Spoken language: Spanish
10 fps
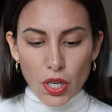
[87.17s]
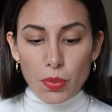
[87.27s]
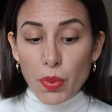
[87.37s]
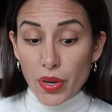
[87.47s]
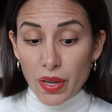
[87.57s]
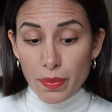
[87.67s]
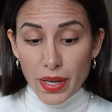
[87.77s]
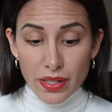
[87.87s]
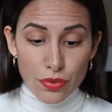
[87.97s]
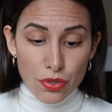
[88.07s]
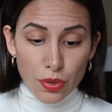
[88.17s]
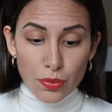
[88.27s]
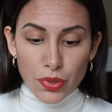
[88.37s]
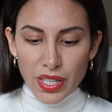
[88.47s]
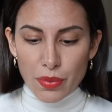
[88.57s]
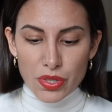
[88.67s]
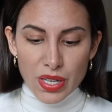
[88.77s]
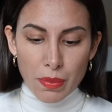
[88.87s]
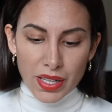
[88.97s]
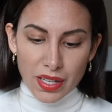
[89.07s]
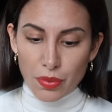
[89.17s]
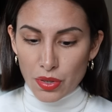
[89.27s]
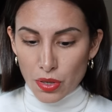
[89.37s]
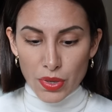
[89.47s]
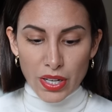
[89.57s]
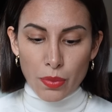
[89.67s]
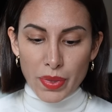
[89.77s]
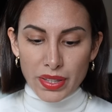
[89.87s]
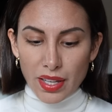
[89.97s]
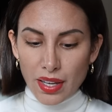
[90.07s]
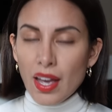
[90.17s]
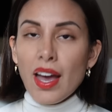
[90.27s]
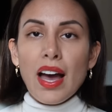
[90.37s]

Como pueden ver es un showroom donde hay muchas marcas, bueno como les comenté,